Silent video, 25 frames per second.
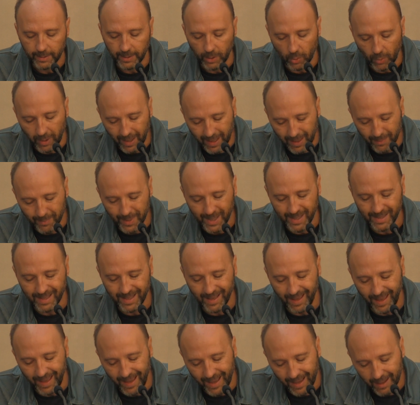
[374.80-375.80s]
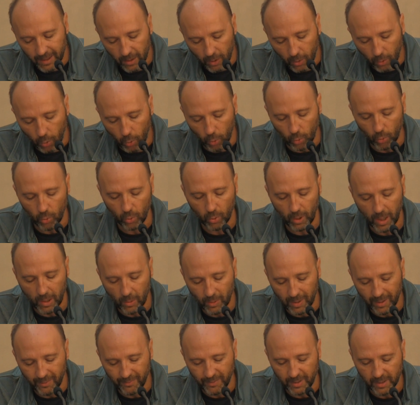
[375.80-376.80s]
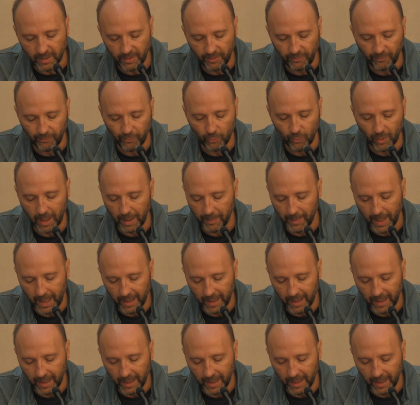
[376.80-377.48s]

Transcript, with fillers: Teoricamente è ancora una via di fuga,